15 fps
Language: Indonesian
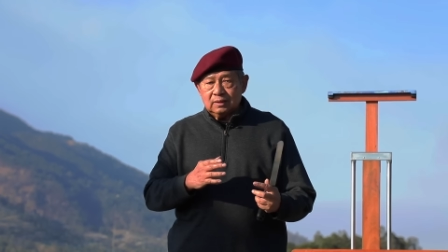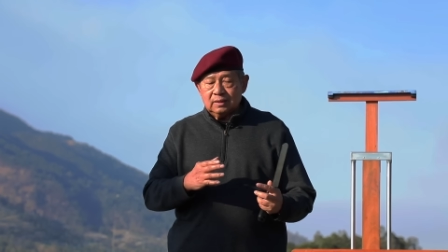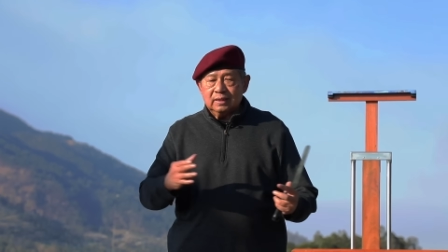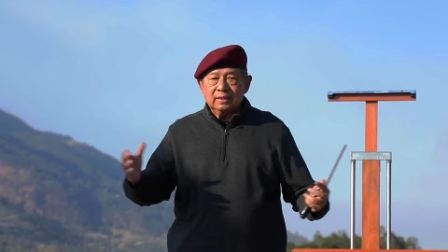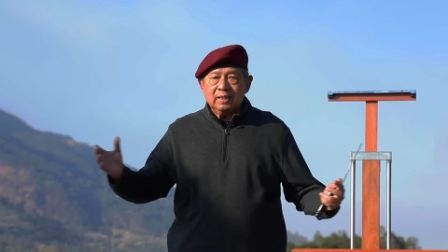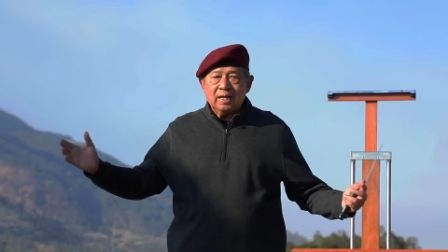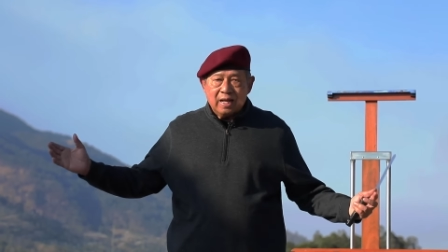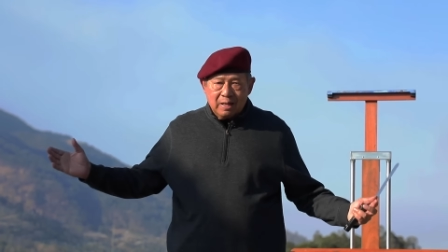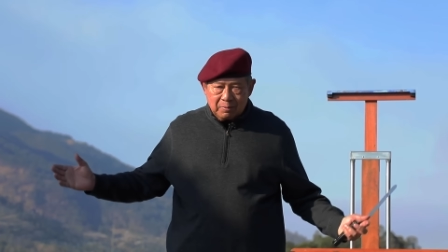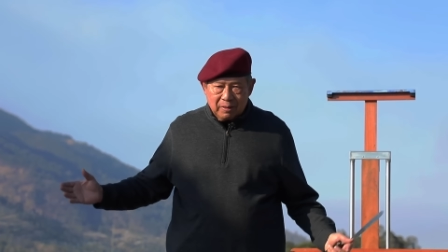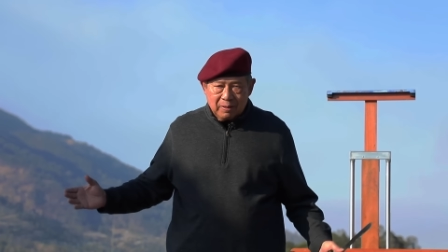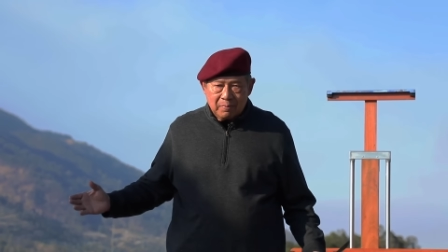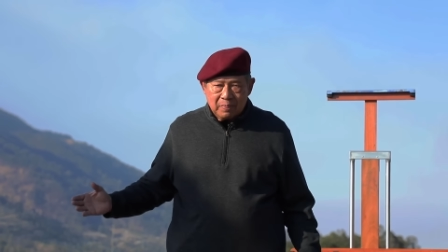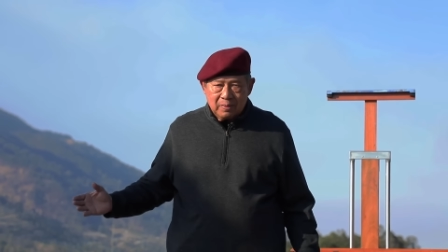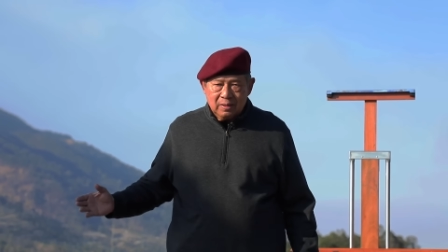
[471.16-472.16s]
keringnya
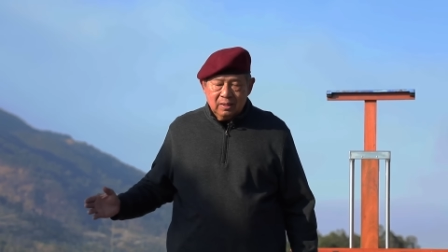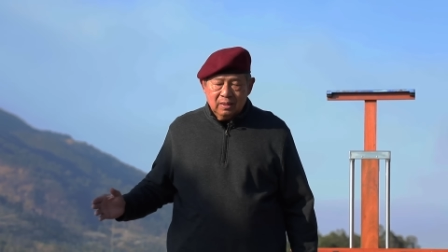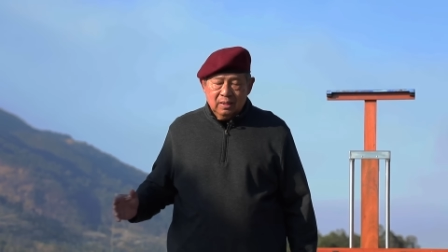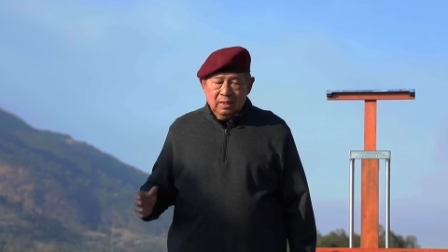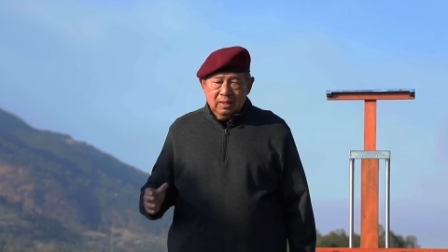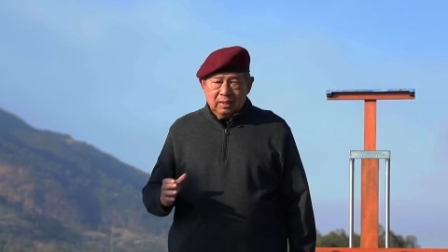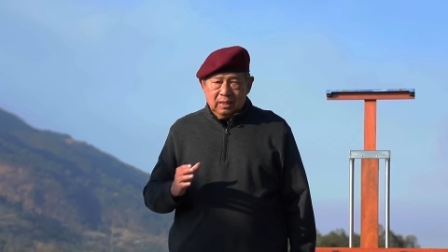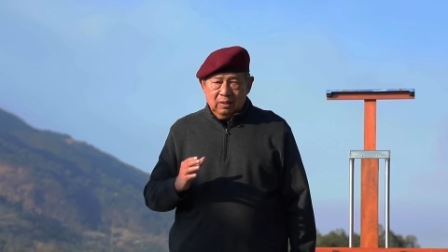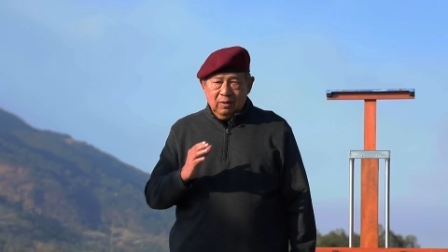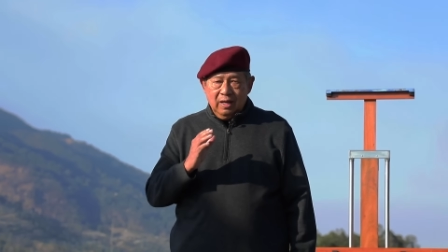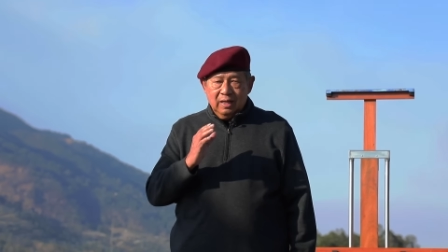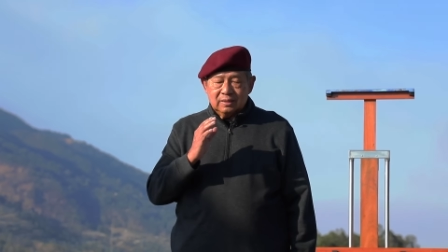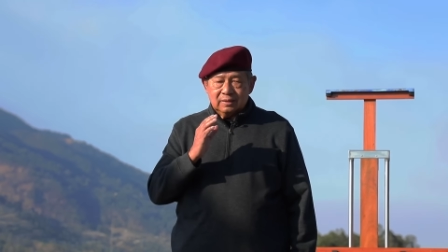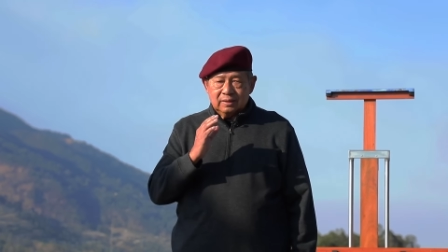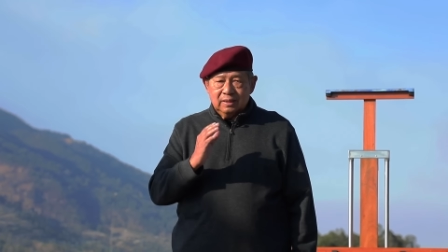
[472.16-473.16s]
lama. Kalau
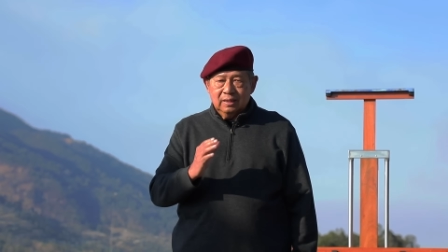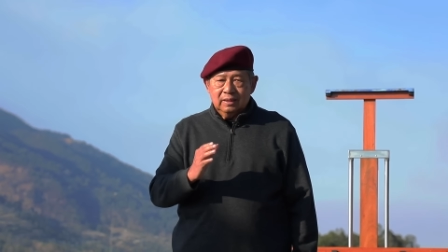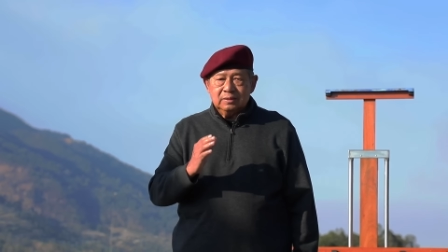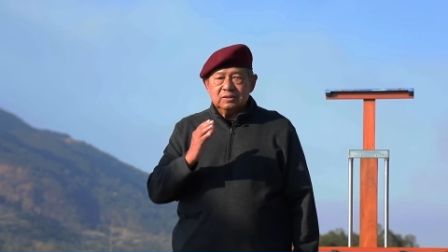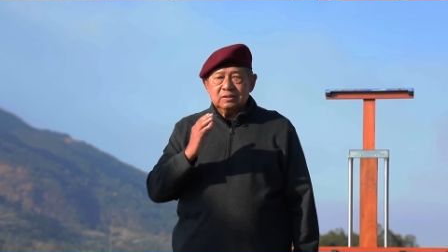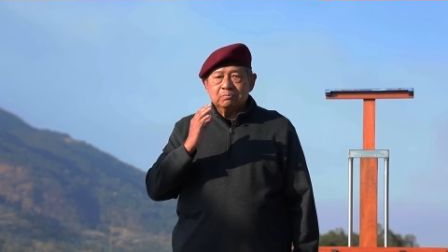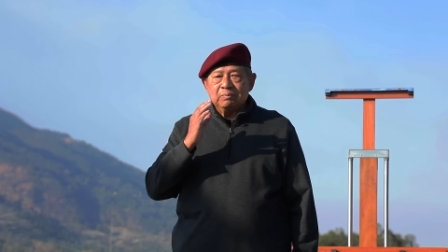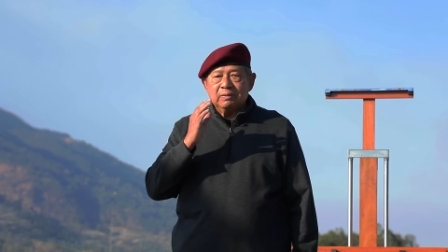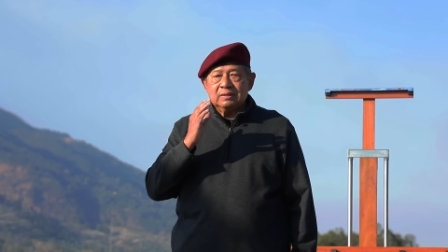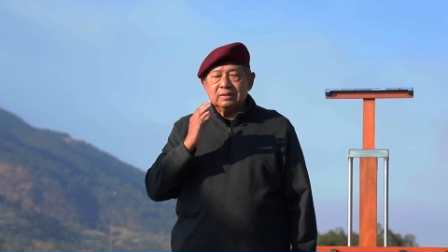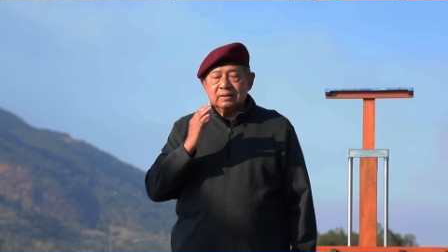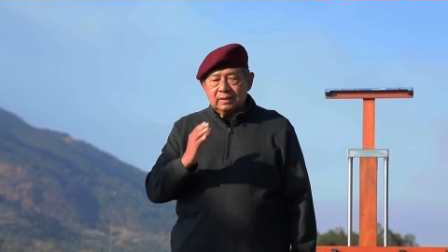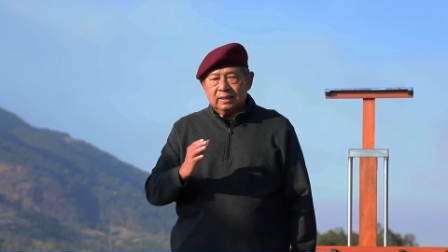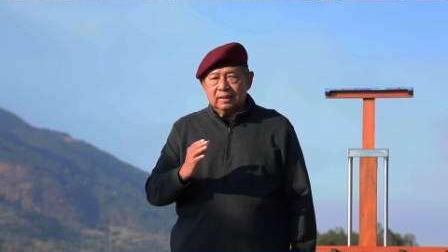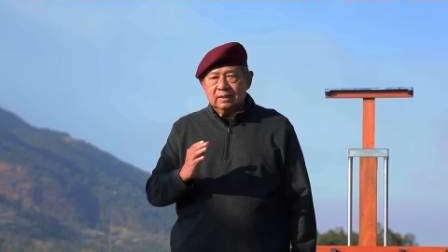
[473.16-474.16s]
akrilik cepat
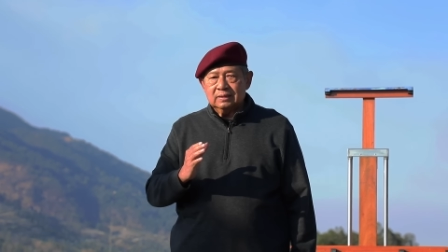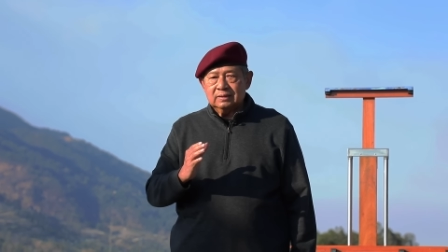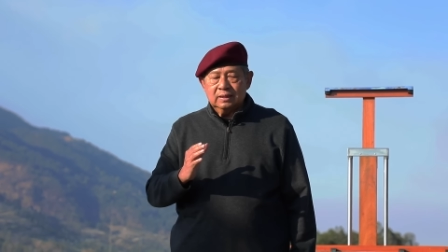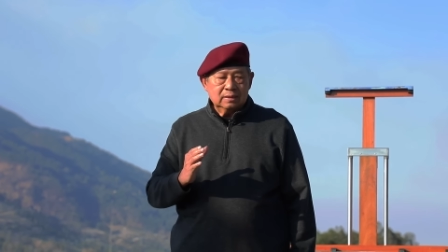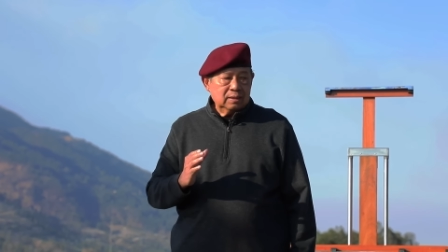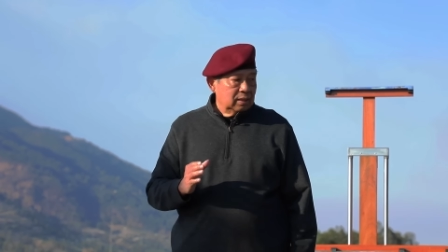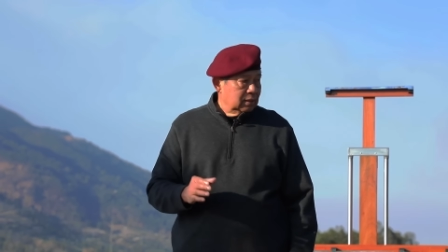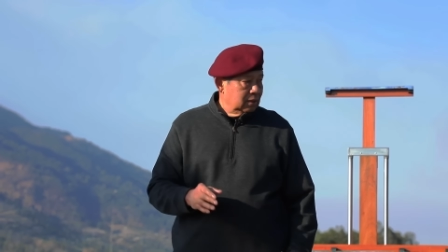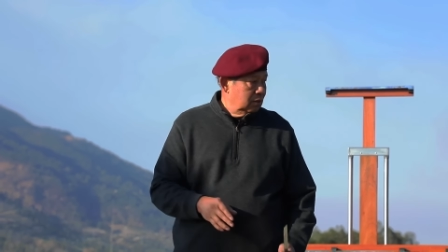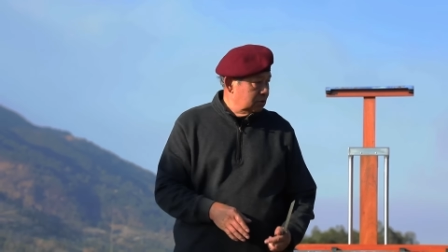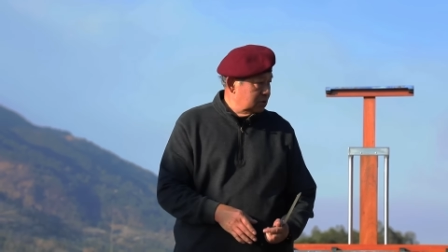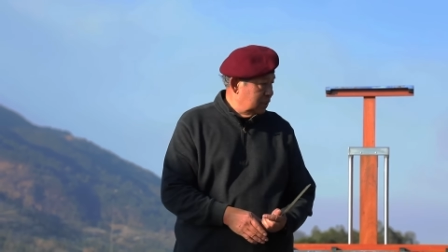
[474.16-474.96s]
kering, sehingga kalau